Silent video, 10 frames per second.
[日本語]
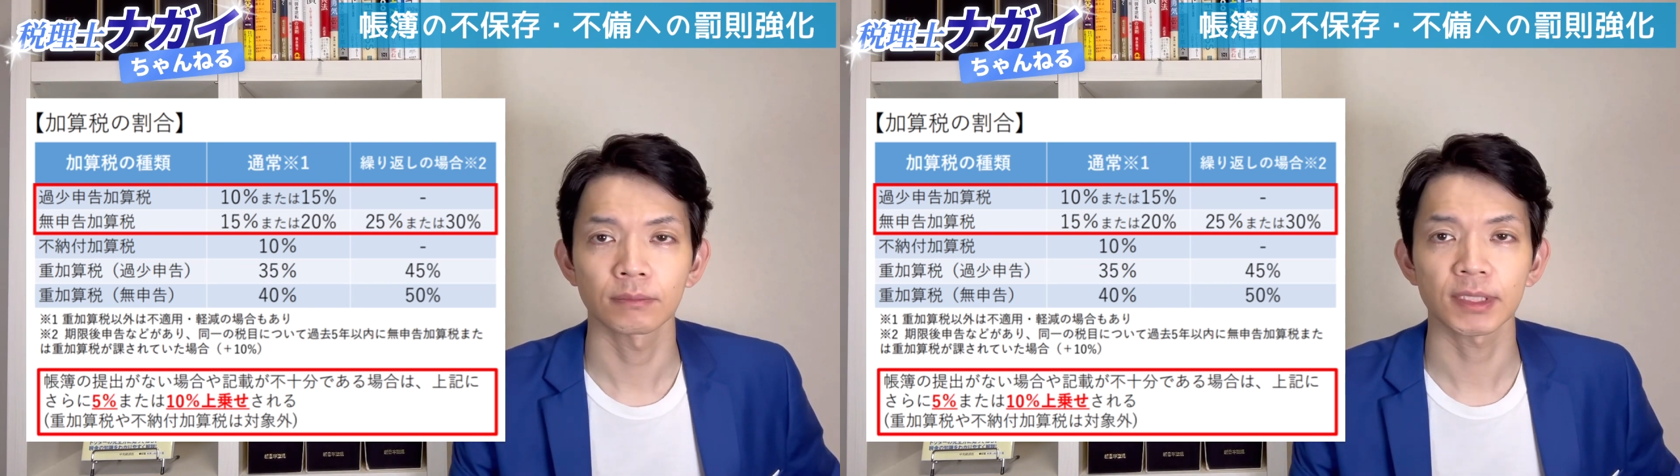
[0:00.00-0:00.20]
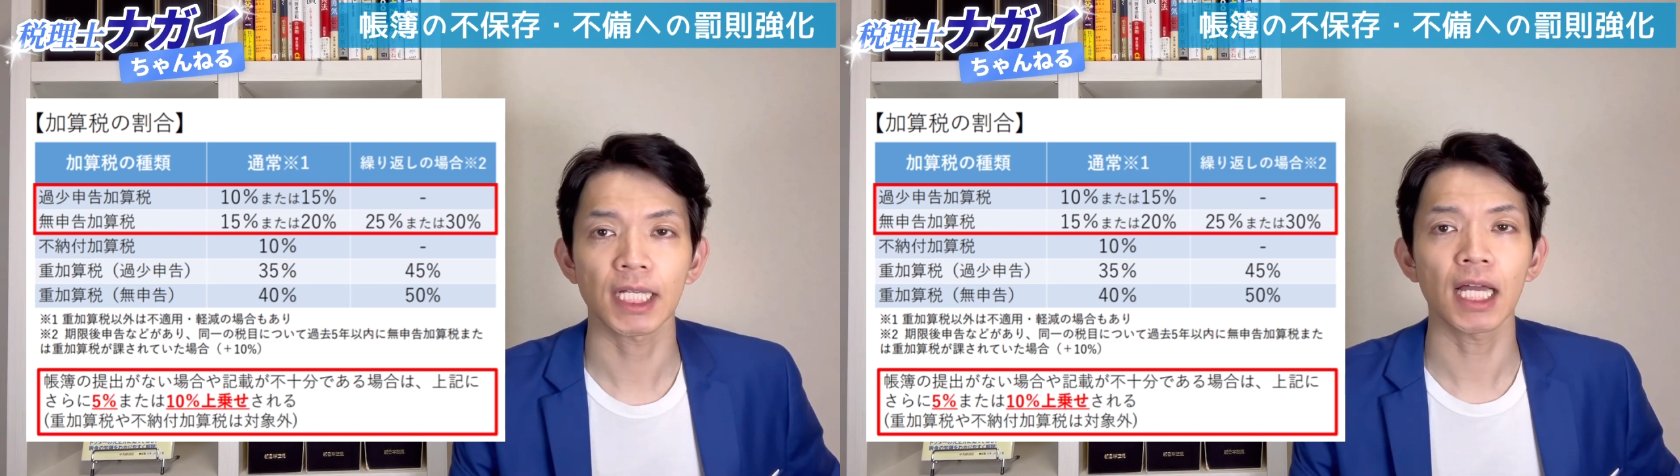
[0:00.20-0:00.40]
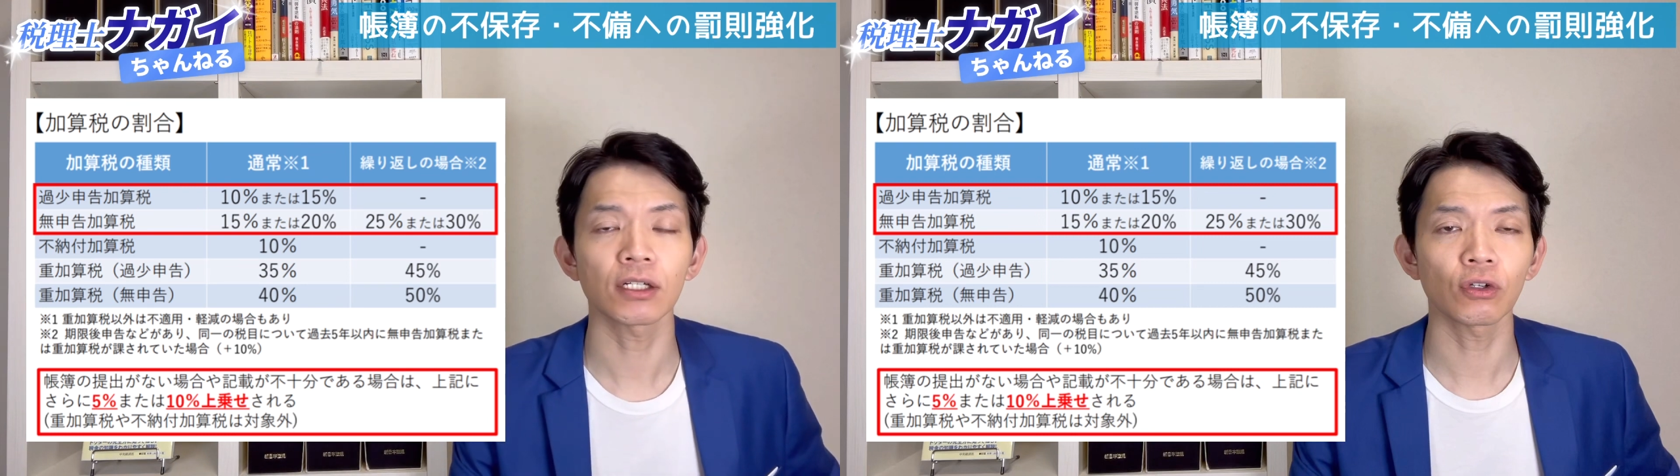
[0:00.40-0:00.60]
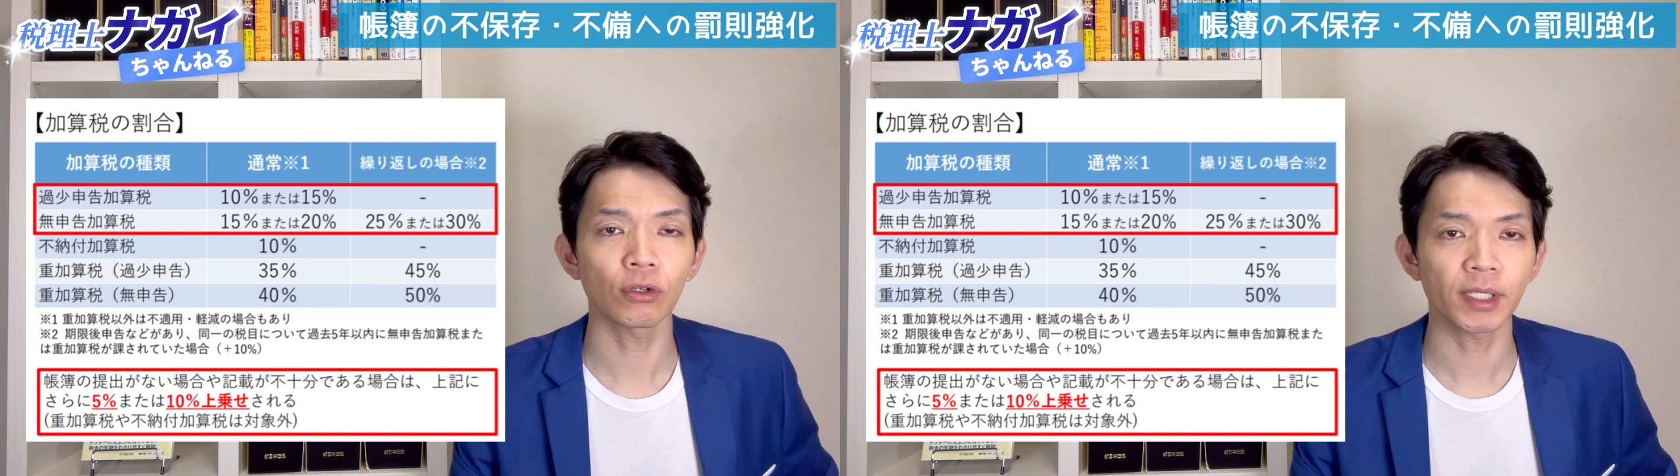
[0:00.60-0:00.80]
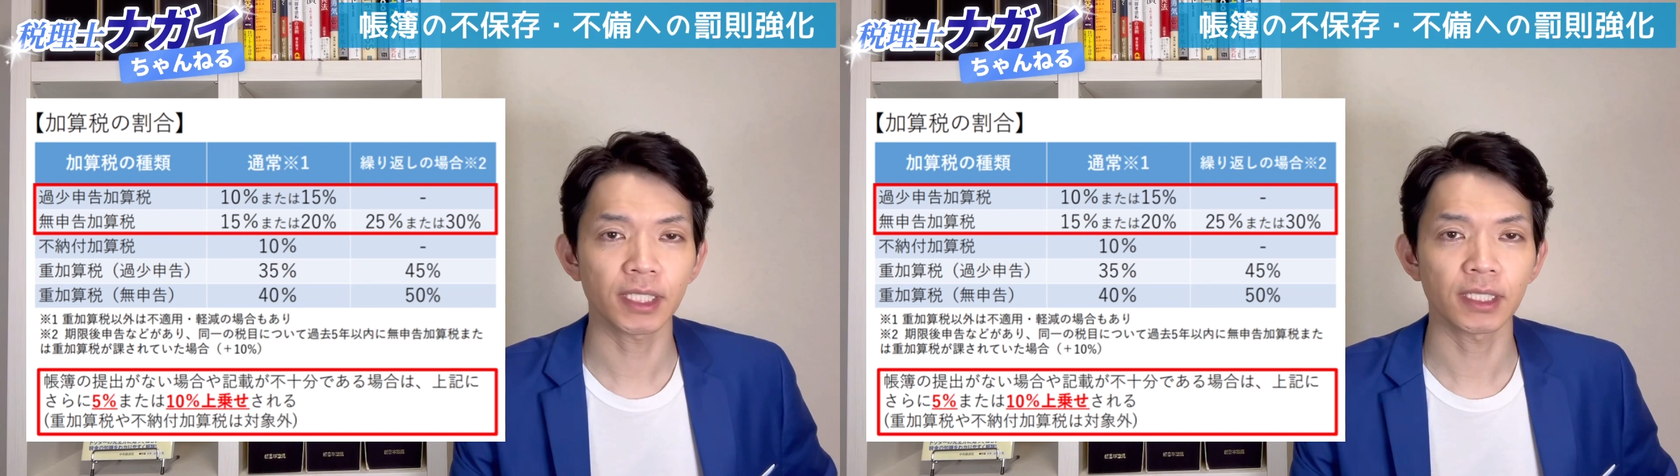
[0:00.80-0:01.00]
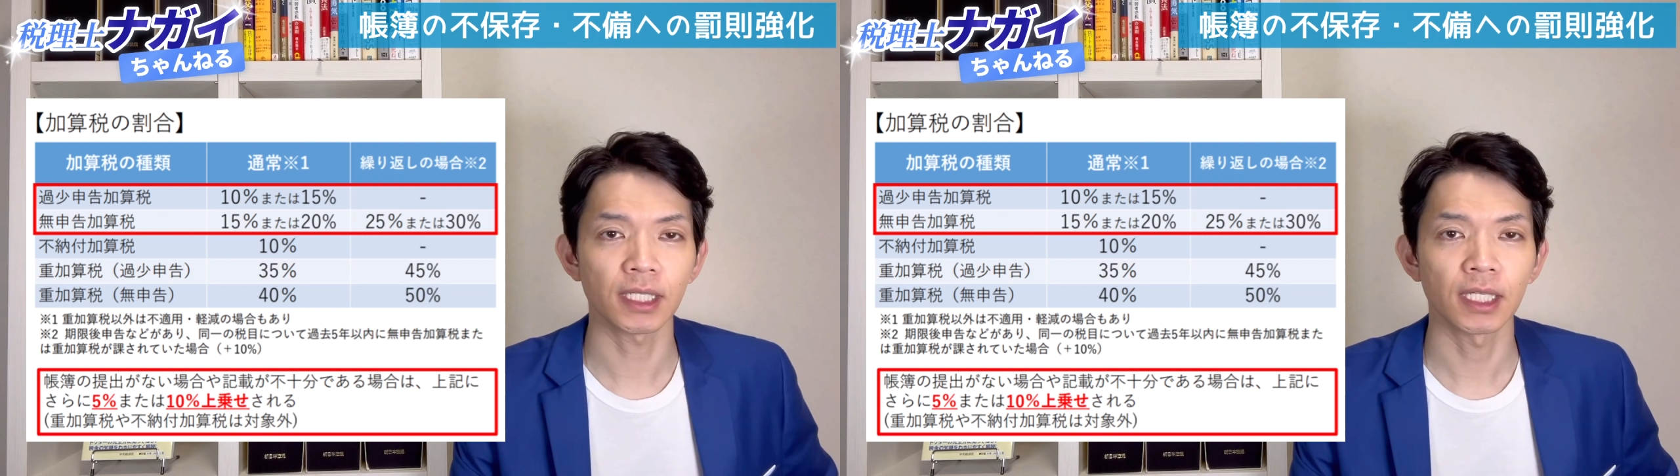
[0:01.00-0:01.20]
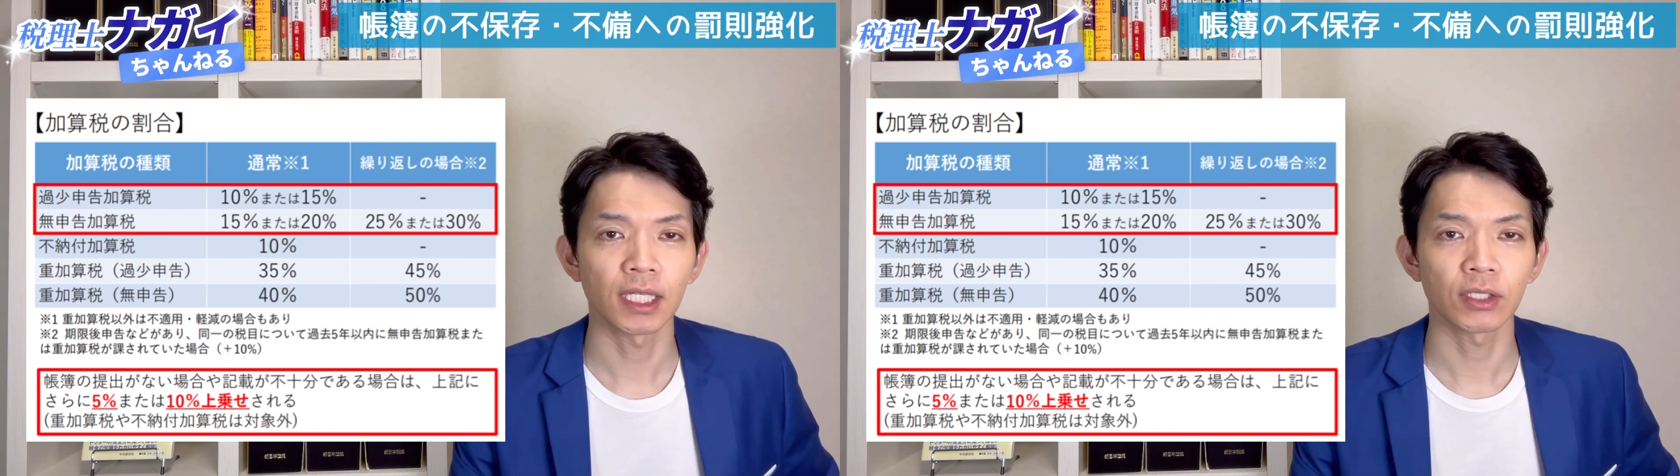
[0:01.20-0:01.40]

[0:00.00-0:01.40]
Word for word: まあ、参考までに